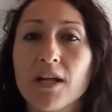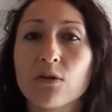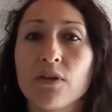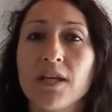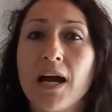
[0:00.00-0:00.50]
la
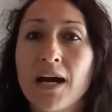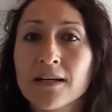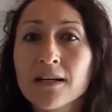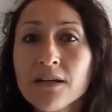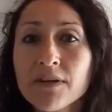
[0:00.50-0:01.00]
rodilla
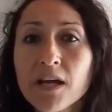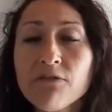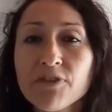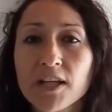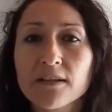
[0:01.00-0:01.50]
arriba y al
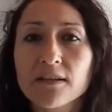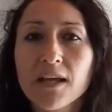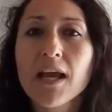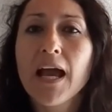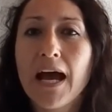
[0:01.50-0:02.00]

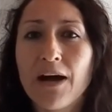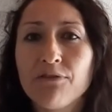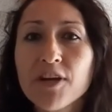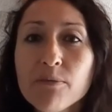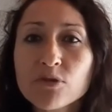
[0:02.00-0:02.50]
frente,
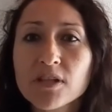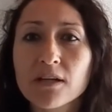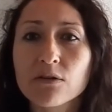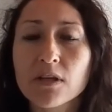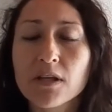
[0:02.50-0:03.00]
abrimos la
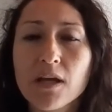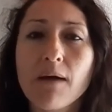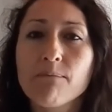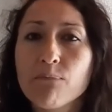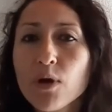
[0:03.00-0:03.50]

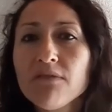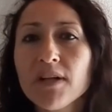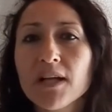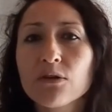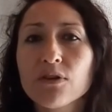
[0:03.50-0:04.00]
rodilla, vuelve
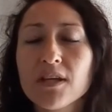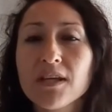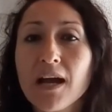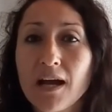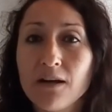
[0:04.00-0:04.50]
la
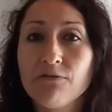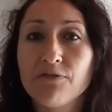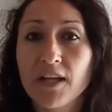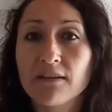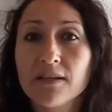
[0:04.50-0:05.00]
rodilla al
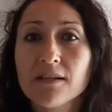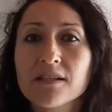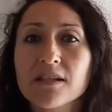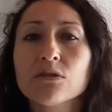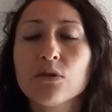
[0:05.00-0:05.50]
frente,
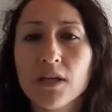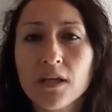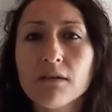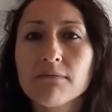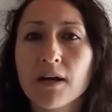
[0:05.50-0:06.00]
¿cierto?
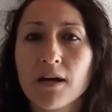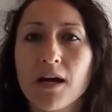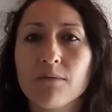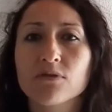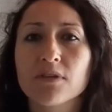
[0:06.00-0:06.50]
Y
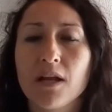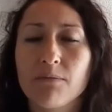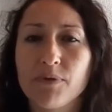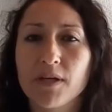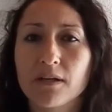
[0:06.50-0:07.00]
bajamos
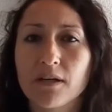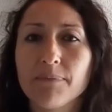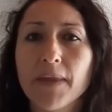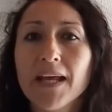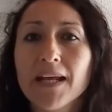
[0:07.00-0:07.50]
la pierna.
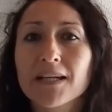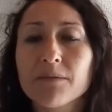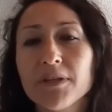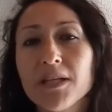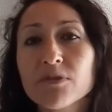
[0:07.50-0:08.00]

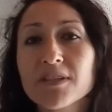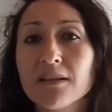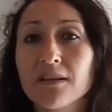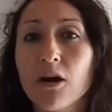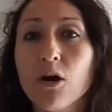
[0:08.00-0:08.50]
Repetimos
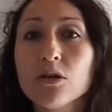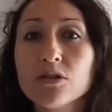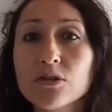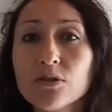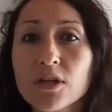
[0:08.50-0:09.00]
entre
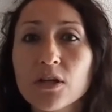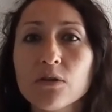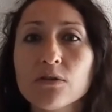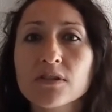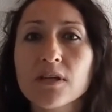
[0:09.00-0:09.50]
8 y
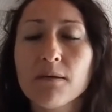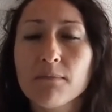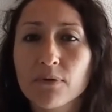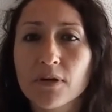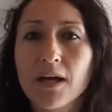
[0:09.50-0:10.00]
12
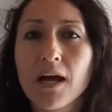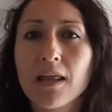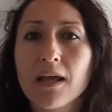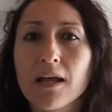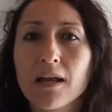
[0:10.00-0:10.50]
por
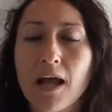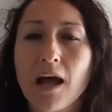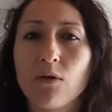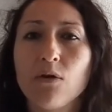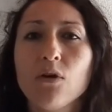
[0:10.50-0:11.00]
cada
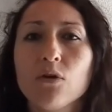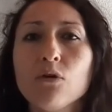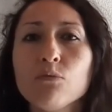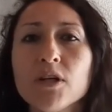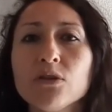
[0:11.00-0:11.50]
lado.
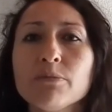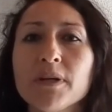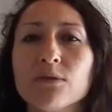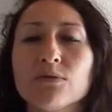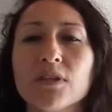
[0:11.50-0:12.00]
Lo muestro
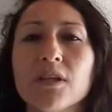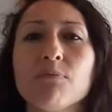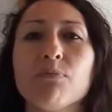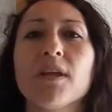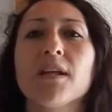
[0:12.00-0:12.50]
para que ustedes
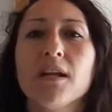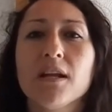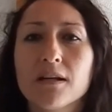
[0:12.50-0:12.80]
puedan